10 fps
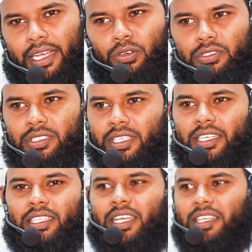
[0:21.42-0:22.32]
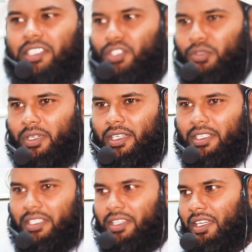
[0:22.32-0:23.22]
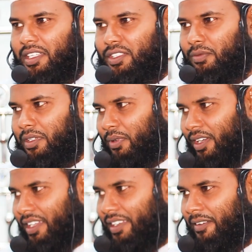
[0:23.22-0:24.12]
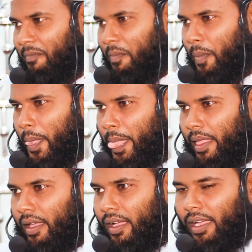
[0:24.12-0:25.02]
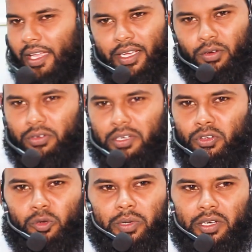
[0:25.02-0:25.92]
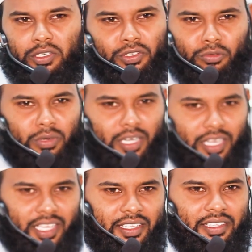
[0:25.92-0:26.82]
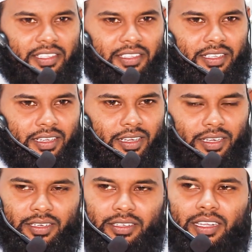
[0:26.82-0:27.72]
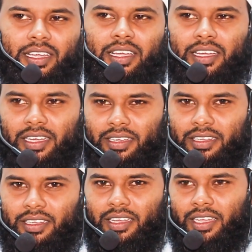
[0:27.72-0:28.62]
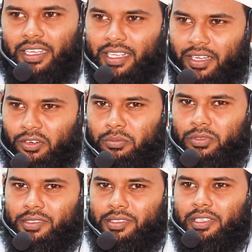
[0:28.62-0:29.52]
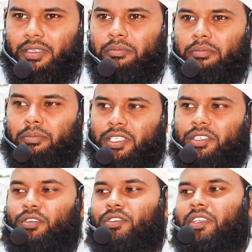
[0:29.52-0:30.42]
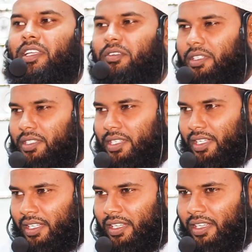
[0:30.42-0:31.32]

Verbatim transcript: এখন জেগে থাকার সময় কি থাকার সময় বলেন এখন আর ঘুমানোর সময় না কারণ মুসলিম বিশ্ব জেগে উঠেছে